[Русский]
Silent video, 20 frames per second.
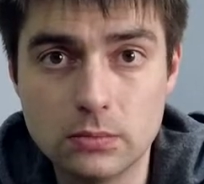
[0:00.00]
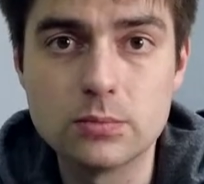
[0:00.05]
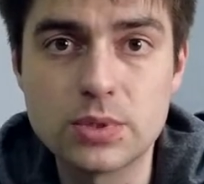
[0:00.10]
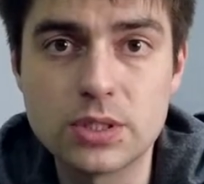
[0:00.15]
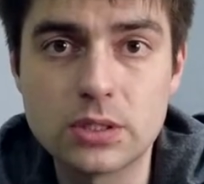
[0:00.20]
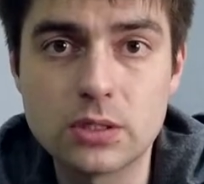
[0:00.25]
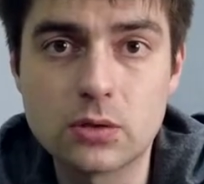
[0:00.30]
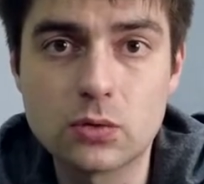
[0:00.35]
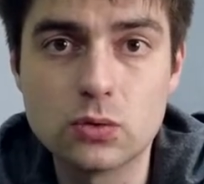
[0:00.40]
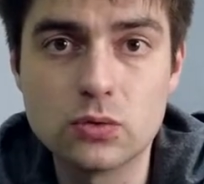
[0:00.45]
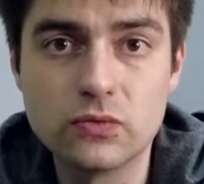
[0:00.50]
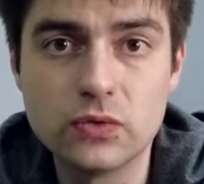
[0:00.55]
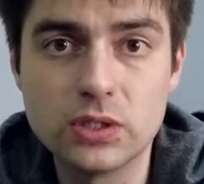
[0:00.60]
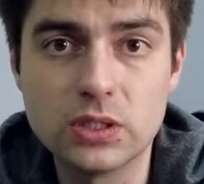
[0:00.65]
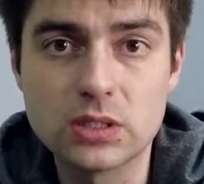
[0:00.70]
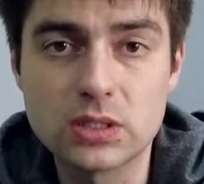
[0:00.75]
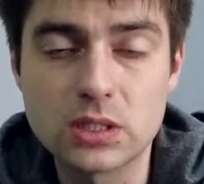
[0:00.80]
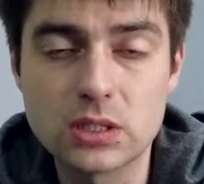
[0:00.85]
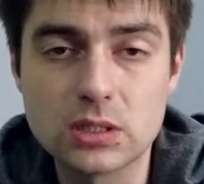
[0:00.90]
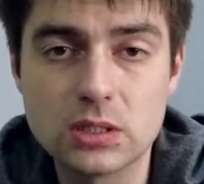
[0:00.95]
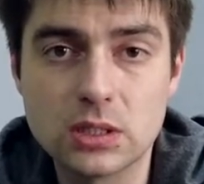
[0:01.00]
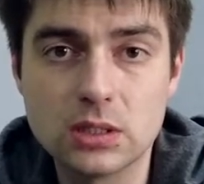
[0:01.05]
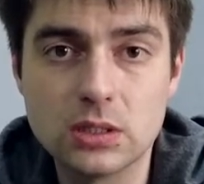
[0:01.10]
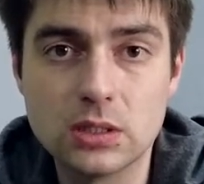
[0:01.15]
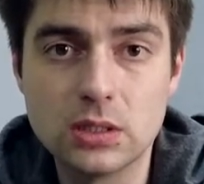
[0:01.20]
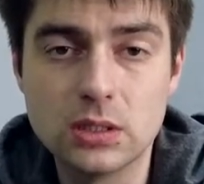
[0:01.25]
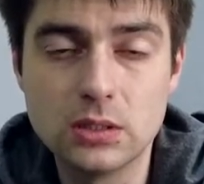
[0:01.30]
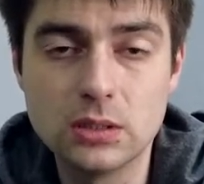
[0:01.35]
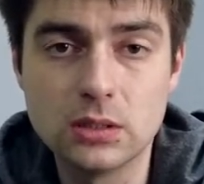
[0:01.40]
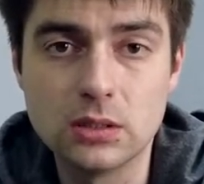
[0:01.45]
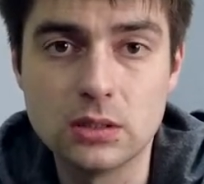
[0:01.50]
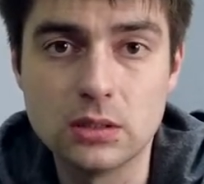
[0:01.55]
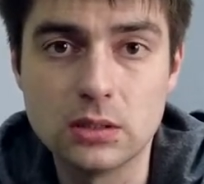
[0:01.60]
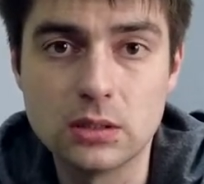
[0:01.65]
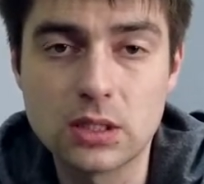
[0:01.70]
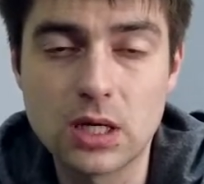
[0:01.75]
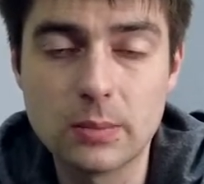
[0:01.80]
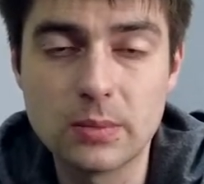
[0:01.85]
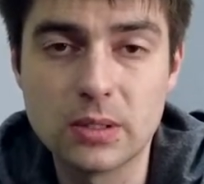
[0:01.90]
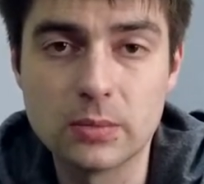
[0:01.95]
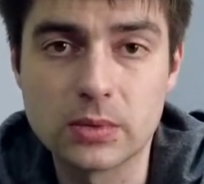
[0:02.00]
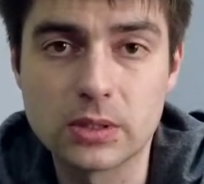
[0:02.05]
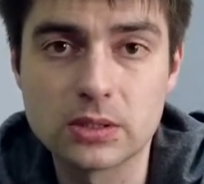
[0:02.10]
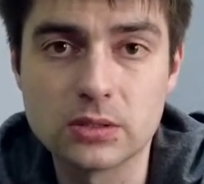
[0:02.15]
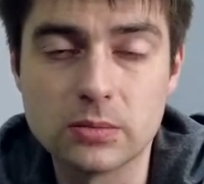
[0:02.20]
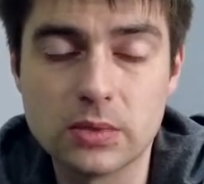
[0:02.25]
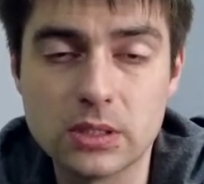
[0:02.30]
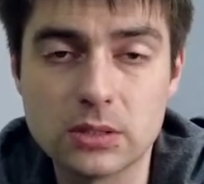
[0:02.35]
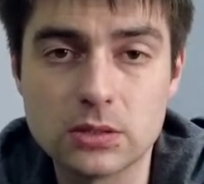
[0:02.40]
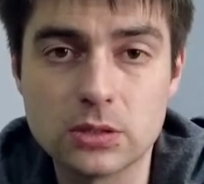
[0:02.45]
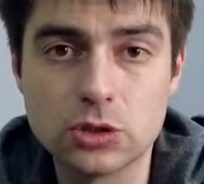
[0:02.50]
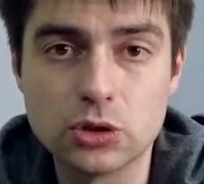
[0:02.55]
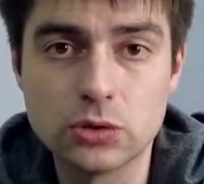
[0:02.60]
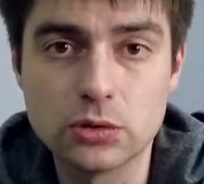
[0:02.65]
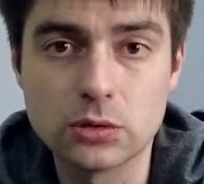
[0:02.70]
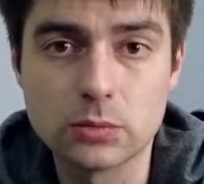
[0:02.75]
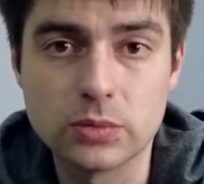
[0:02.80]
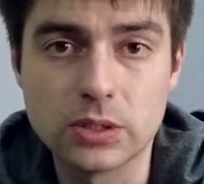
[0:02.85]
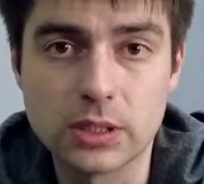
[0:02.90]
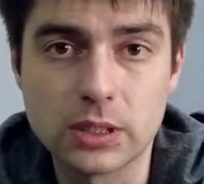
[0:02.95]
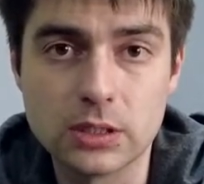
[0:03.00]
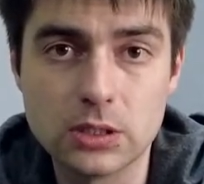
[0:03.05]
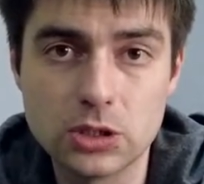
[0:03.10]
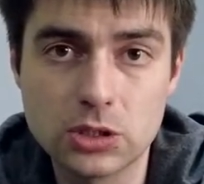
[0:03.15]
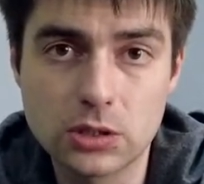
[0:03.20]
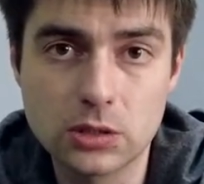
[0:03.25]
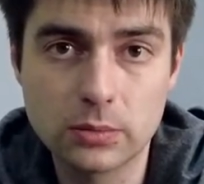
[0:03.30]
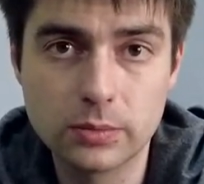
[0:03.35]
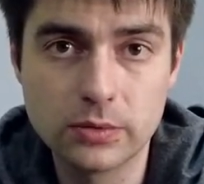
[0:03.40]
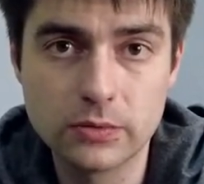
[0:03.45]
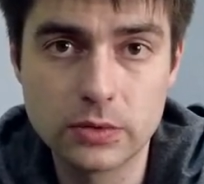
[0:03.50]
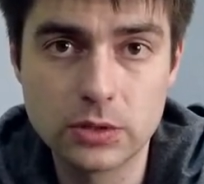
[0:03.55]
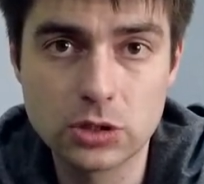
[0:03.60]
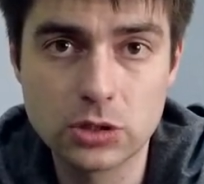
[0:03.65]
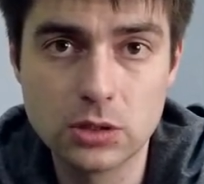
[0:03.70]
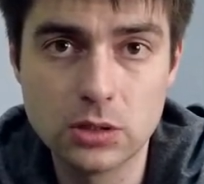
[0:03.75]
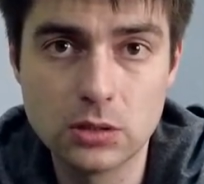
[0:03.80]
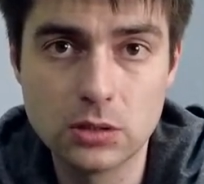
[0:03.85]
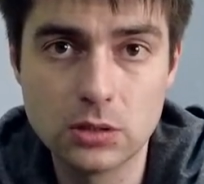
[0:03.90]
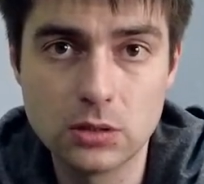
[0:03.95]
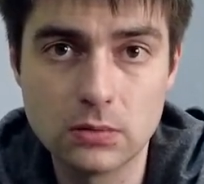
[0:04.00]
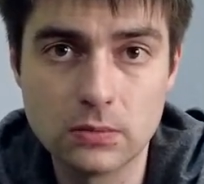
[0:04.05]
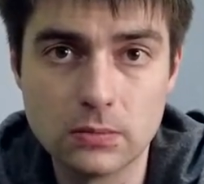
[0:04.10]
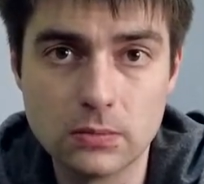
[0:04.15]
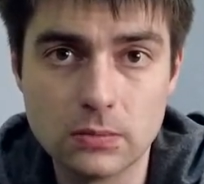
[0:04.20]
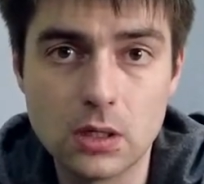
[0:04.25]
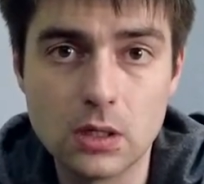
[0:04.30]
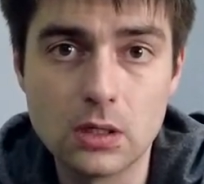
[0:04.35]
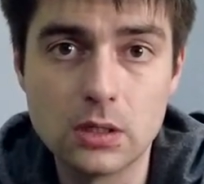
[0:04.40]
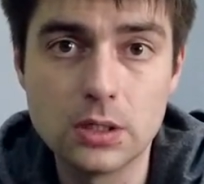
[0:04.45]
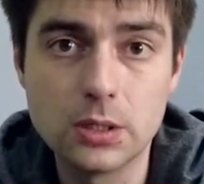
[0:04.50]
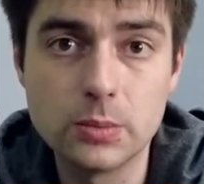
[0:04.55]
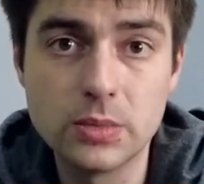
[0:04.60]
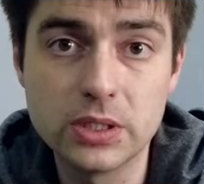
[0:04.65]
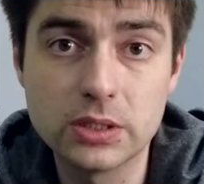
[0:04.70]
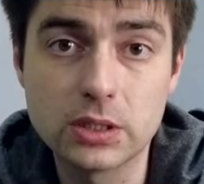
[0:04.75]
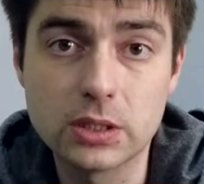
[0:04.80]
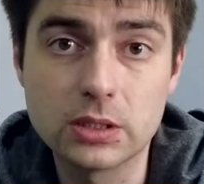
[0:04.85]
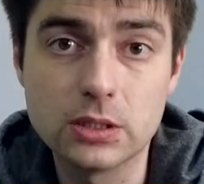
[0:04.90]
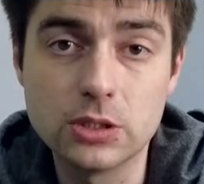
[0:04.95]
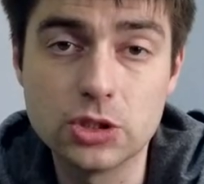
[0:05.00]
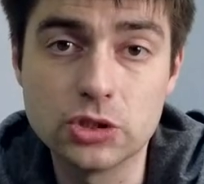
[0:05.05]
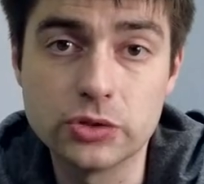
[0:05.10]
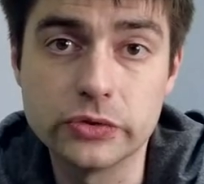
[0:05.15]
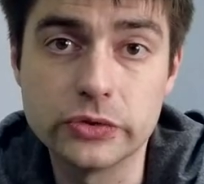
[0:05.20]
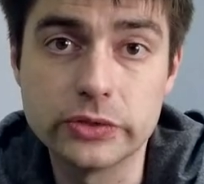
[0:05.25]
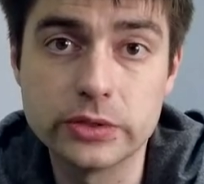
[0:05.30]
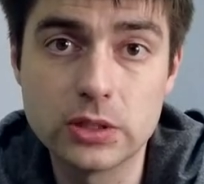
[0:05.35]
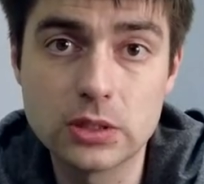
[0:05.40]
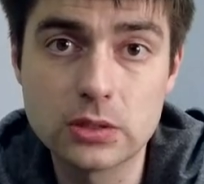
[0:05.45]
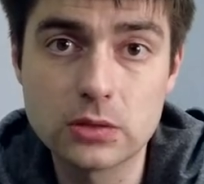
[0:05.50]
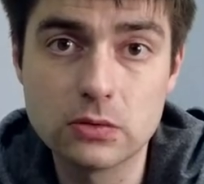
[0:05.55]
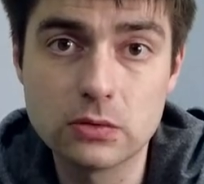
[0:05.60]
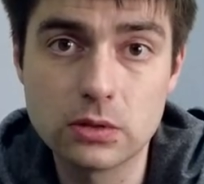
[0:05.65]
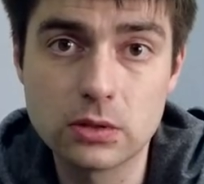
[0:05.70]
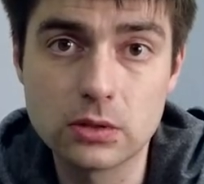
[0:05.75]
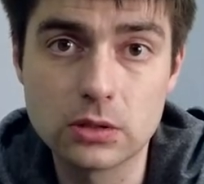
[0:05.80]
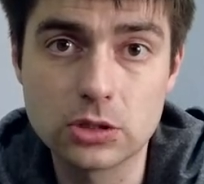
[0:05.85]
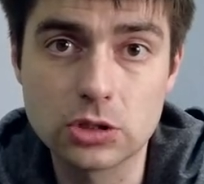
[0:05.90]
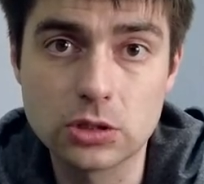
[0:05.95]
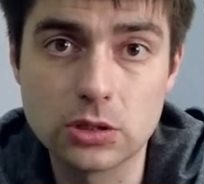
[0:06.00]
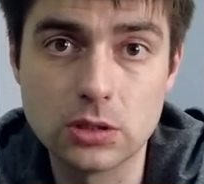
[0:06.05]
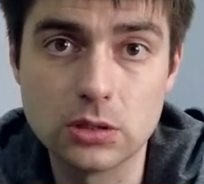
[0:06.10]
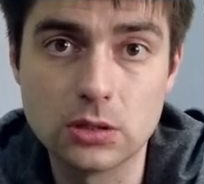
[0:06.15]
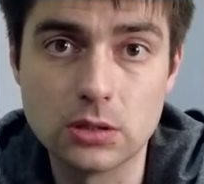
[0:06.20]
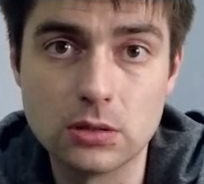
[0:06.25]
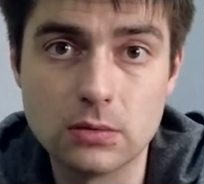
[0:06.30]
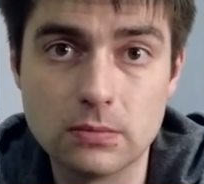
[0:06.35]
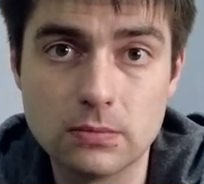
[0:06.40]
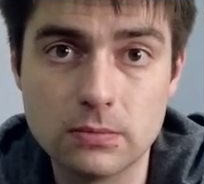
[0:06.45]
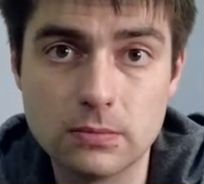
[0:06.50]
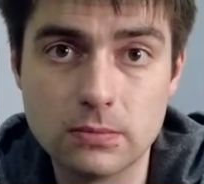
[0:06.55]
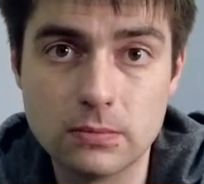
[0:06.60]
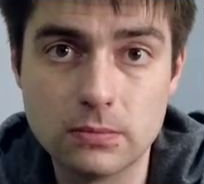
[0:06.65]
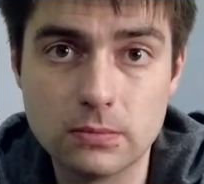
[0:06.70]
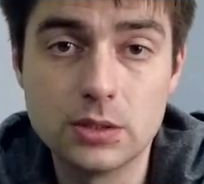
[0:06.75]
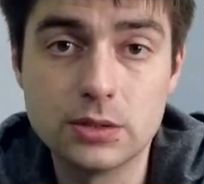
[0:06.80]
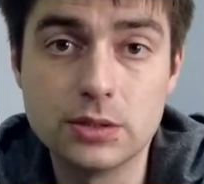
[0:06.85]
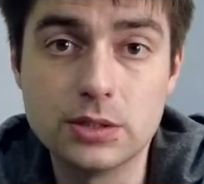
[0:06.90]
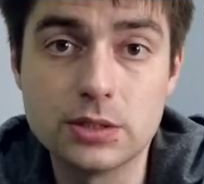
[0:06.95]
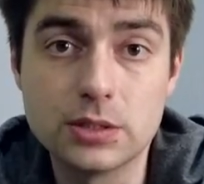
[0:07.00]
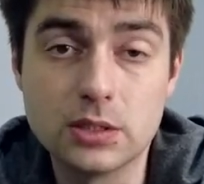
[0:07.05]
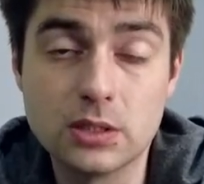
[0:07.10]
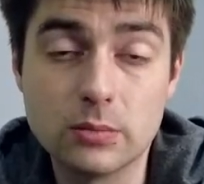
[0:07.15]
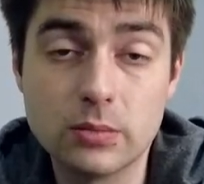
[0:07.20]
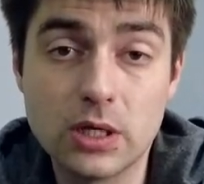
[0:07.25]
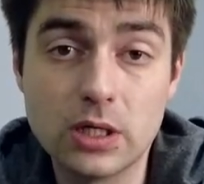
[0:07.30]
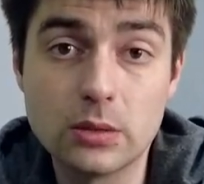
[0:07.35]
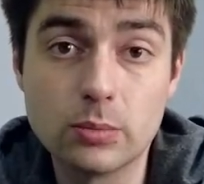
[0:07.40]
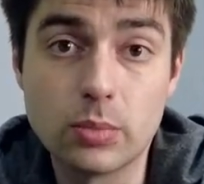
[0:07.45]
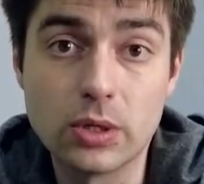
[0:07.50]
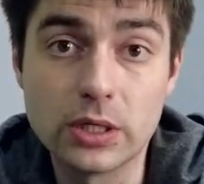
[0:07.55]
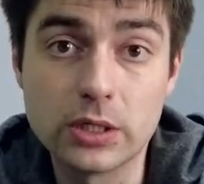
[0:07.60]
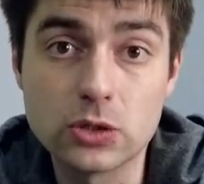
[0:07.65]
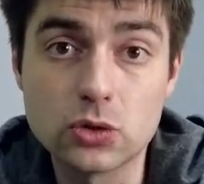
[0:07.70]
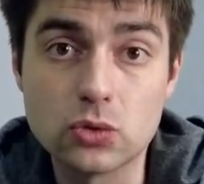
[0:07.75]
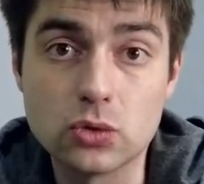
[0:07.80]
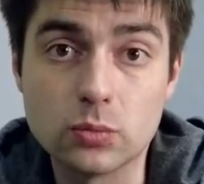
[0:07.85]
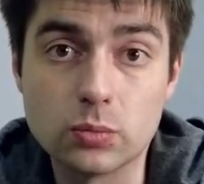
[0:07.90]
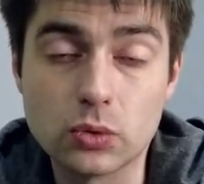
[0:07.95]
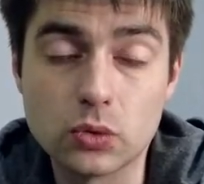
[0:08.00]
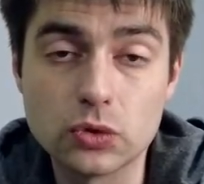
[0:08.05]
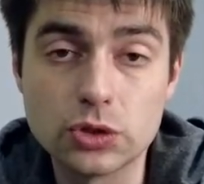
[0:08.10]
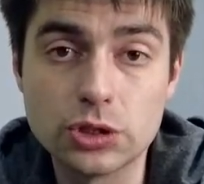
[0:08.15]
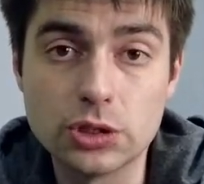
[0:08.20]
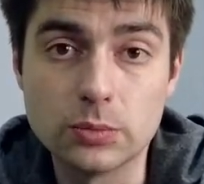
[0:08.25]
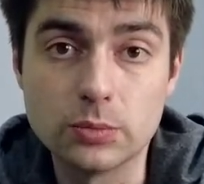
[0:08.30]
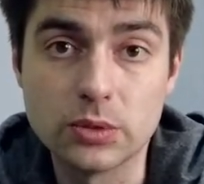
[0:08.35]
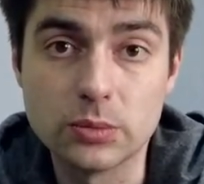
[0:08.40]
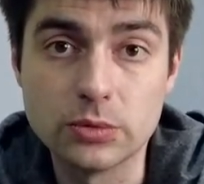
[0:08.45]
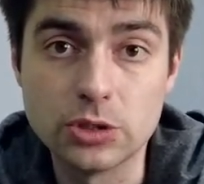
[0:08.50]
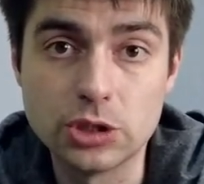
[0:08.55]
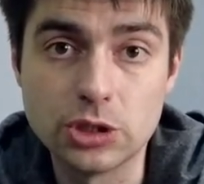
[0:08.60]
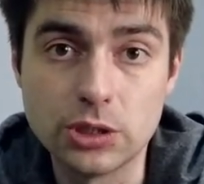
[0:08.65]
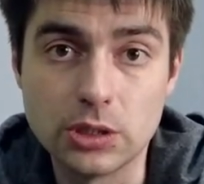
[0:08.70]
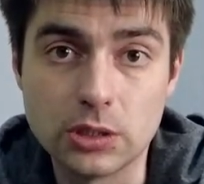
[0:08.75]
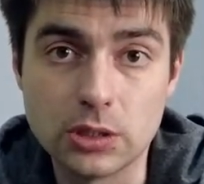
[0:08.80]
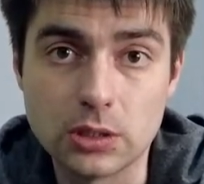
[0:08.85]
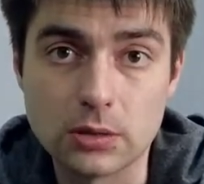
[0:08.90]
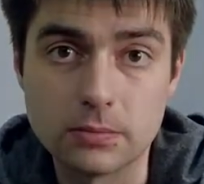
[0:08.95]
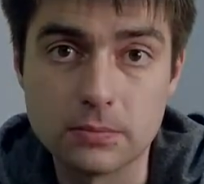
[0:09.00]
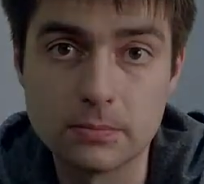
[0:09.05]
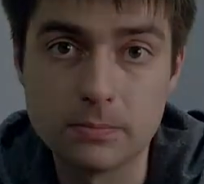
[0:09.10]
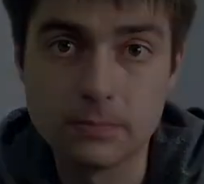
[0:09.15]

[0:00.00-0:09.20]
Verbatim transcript: При таком виде создания линии кабель максимально защищен от механических повреждений Имеет отличное естественное охлаждение, не занимает полезную площадь помещения.